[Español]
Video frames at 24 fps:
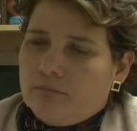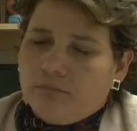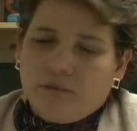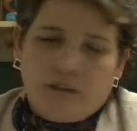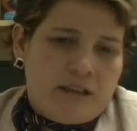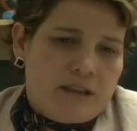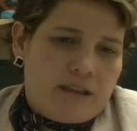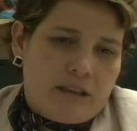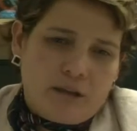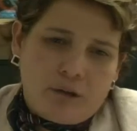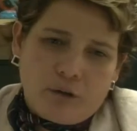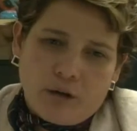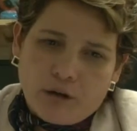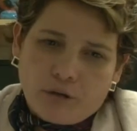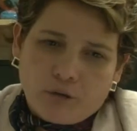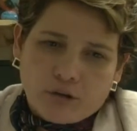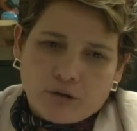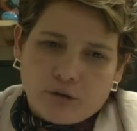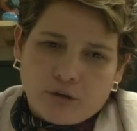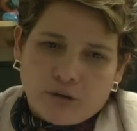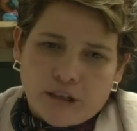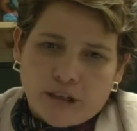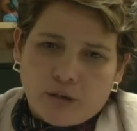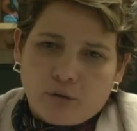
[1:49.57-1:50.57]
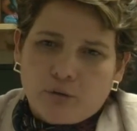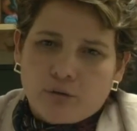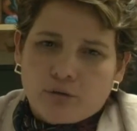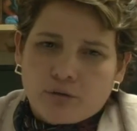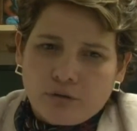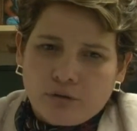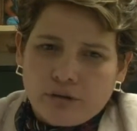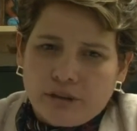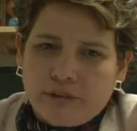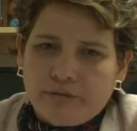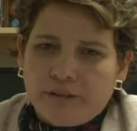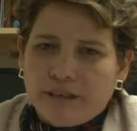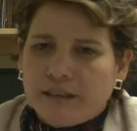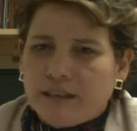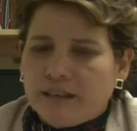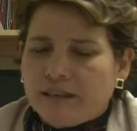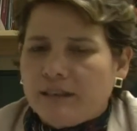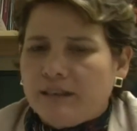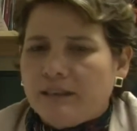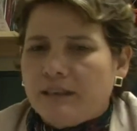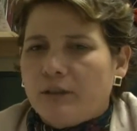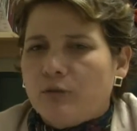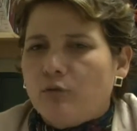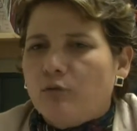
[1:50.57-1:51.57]
Desde luego esos recursos deben de
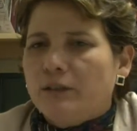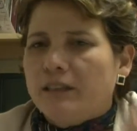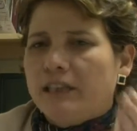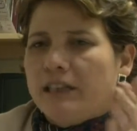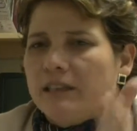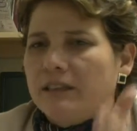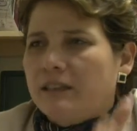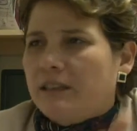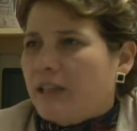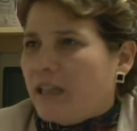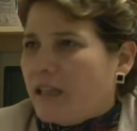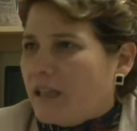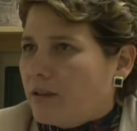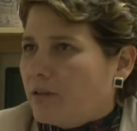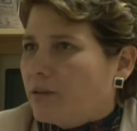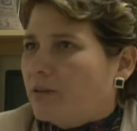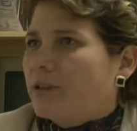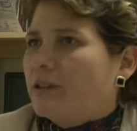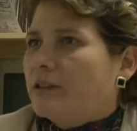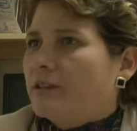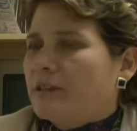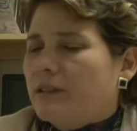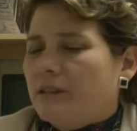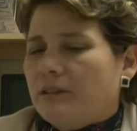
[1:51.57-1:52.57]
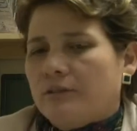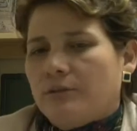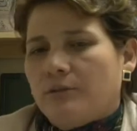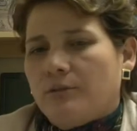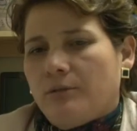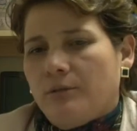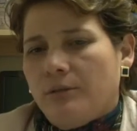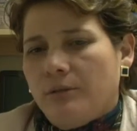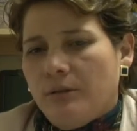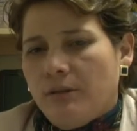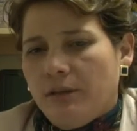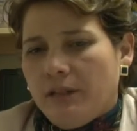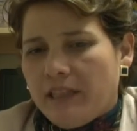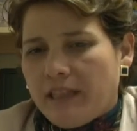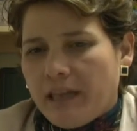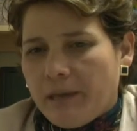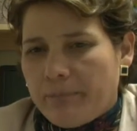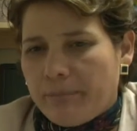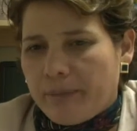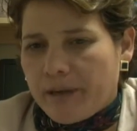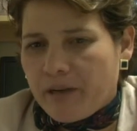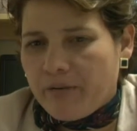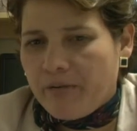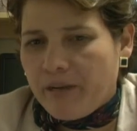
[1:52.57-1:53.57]
tener un destino, insisto que
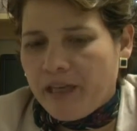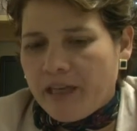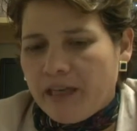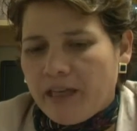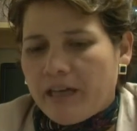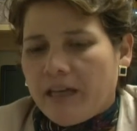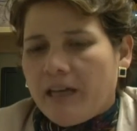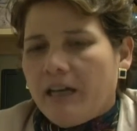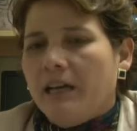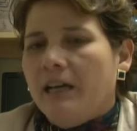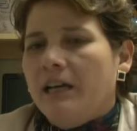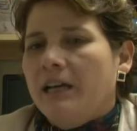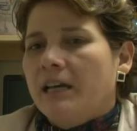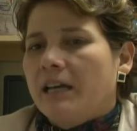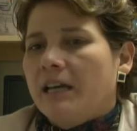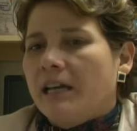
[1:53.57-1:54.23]
prevenga,